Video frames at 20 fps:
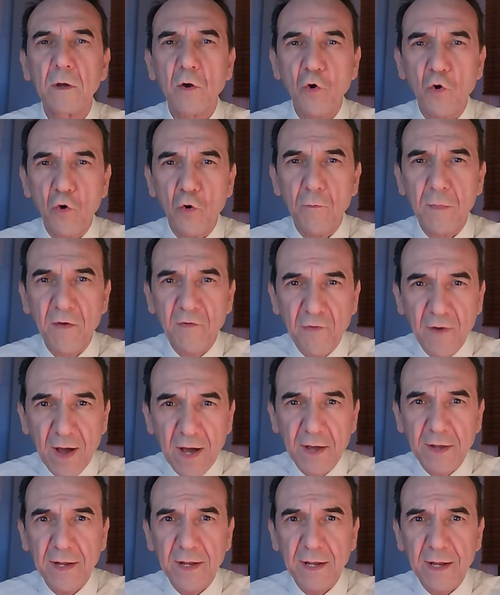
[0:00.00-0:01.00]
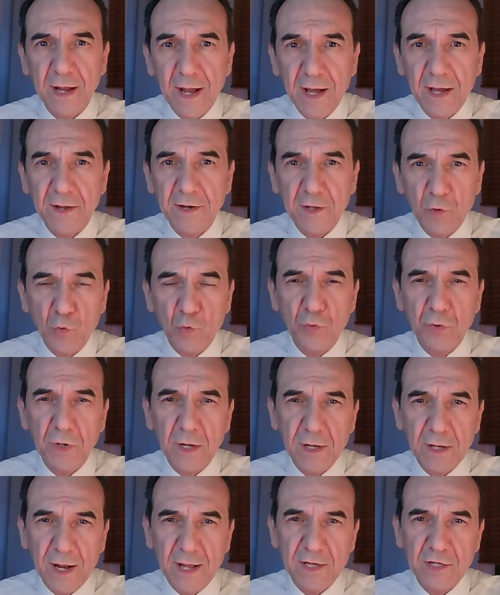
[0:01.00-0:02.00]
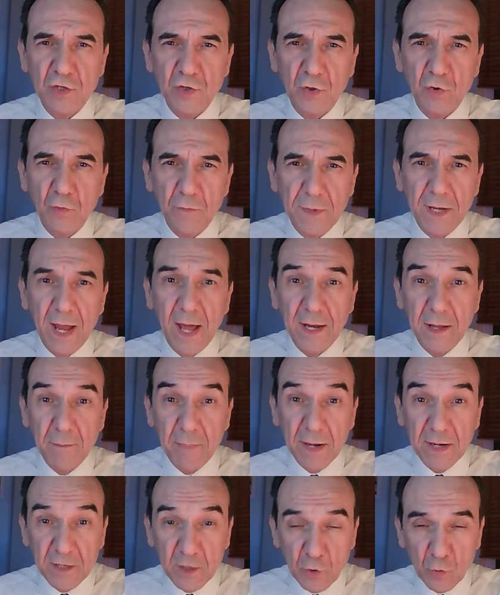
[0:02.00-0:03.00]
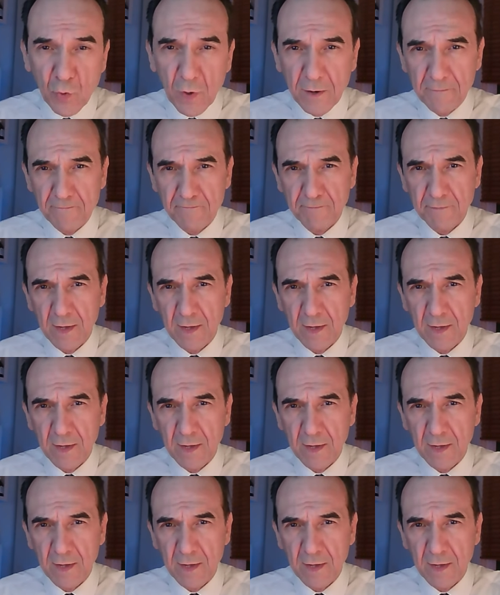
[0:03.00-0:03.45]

Come fare a ridurre il grasso addominale parte 2.